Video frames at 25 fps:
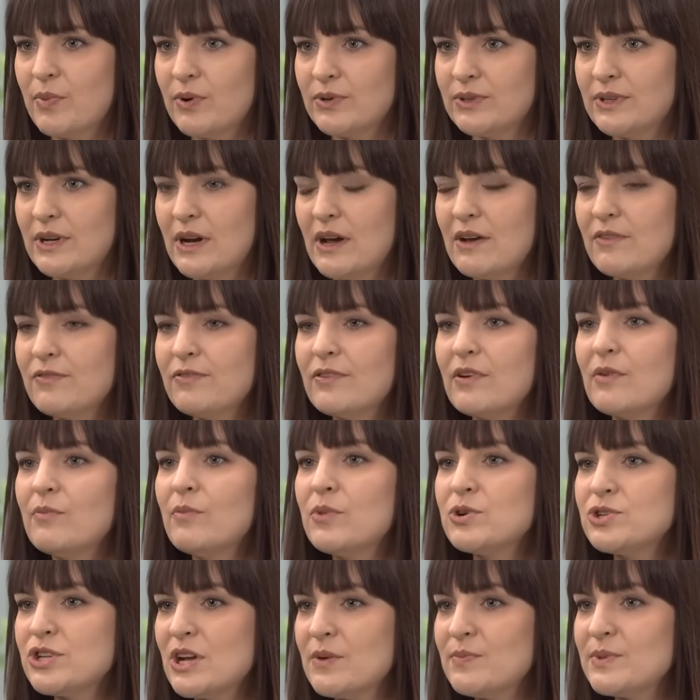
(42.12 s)
potraw,
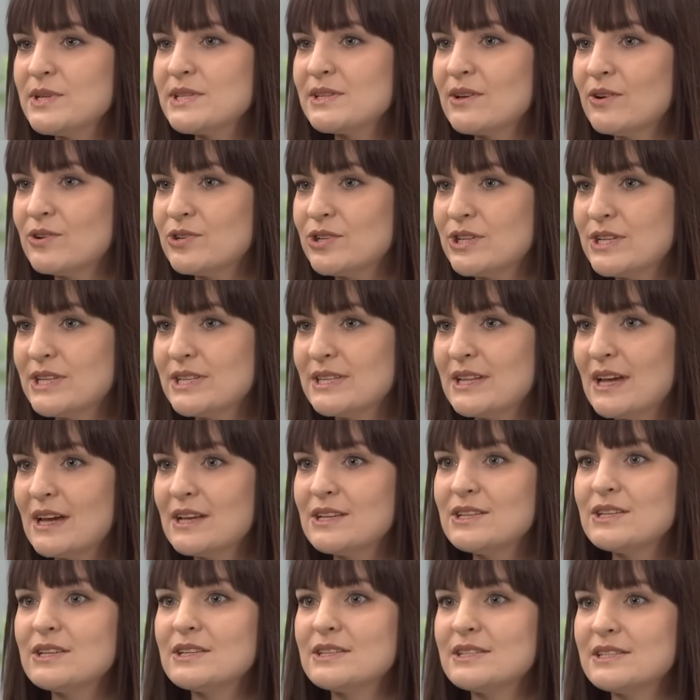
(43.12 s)
możemy
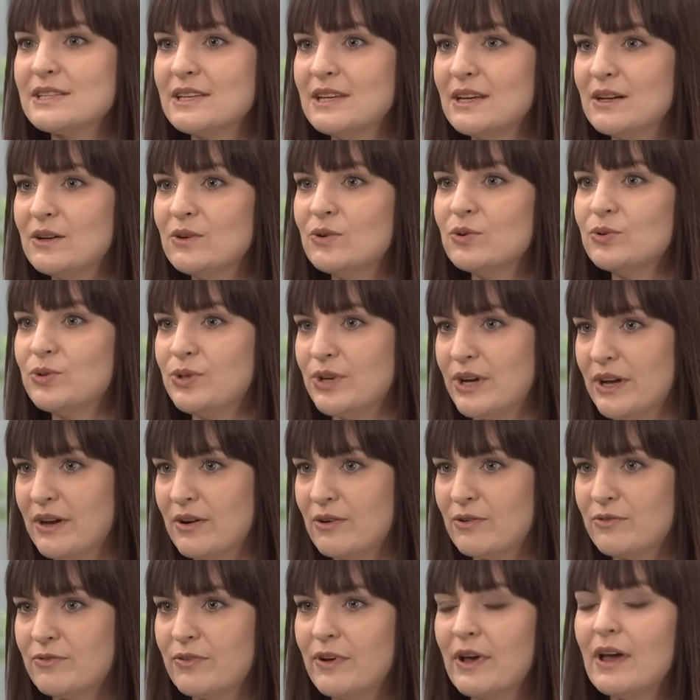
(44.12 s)
skorzystać z kilku
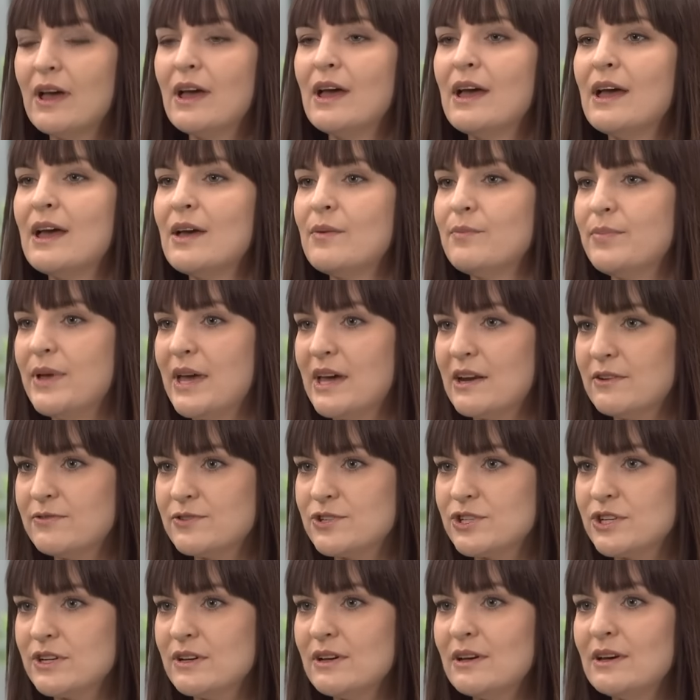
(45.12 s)
trików.
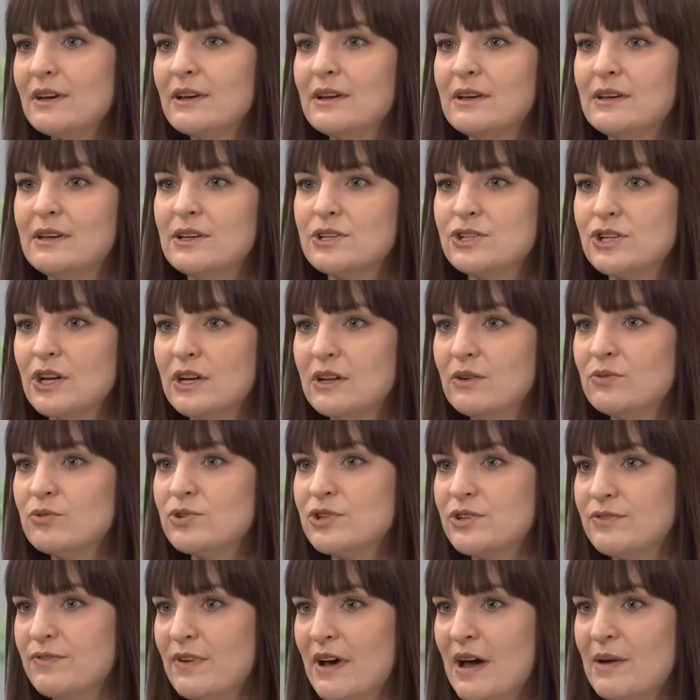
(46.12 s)
Pierwszy, jeżeli
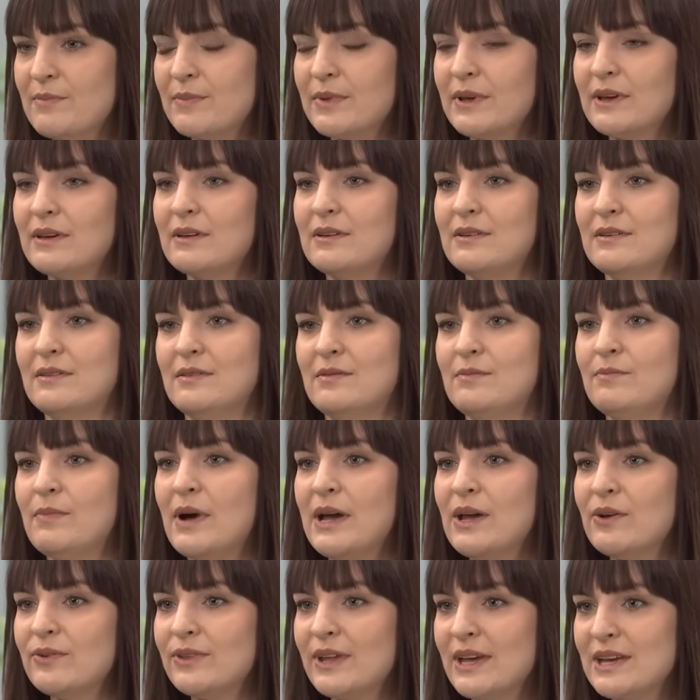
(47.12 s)
używamy
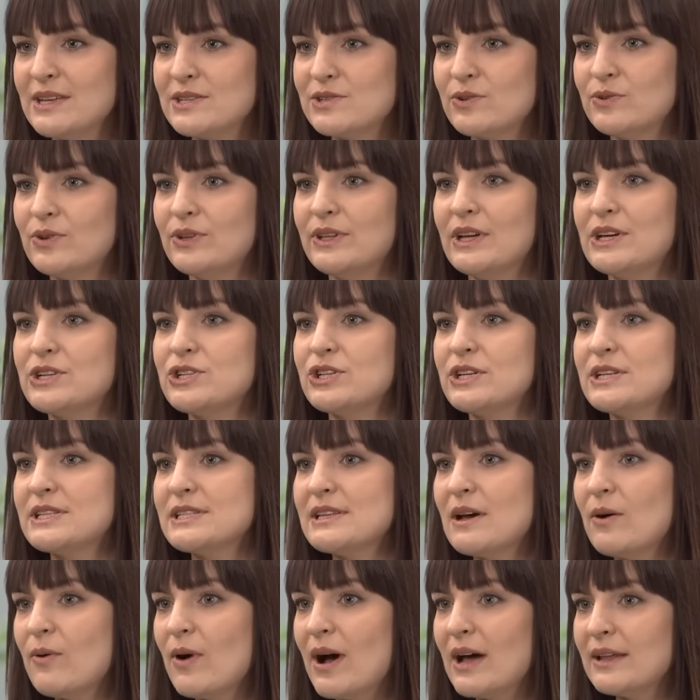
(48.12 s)
majonezu do naszych
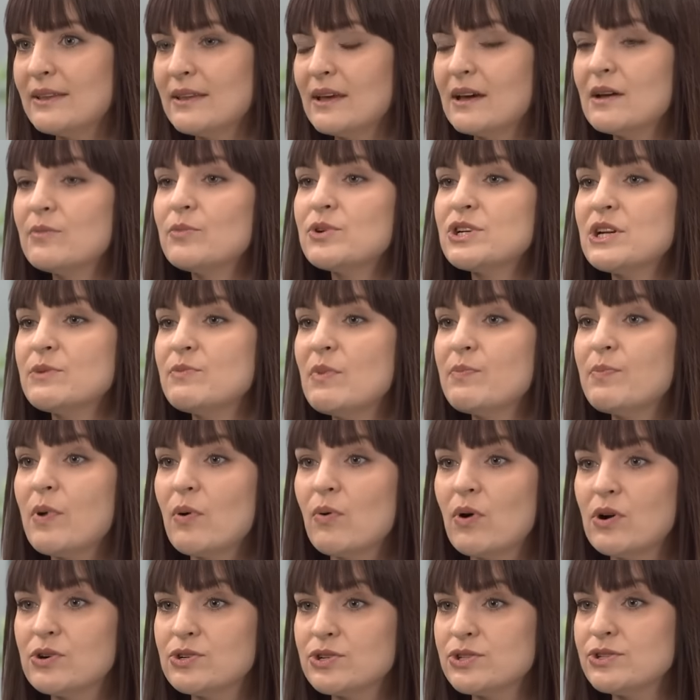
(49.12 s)
sałatek. Możemy
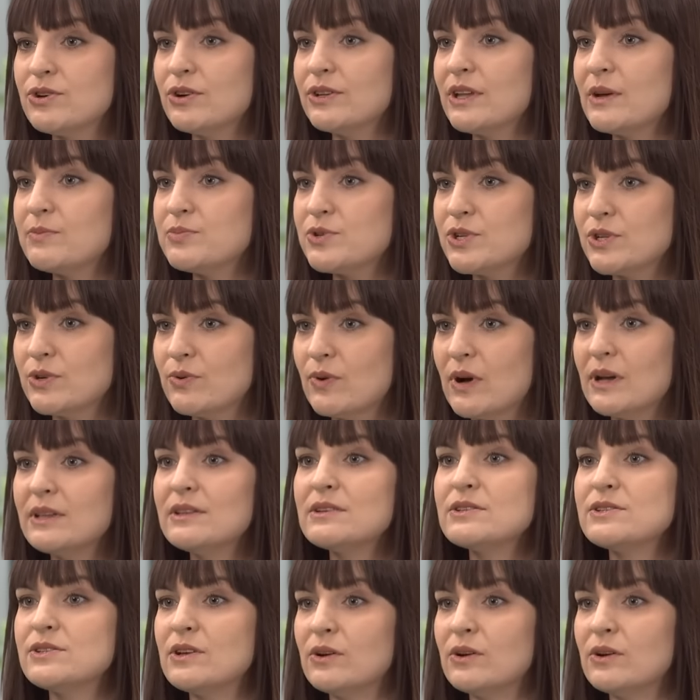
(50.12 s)
połączyć go na przykład z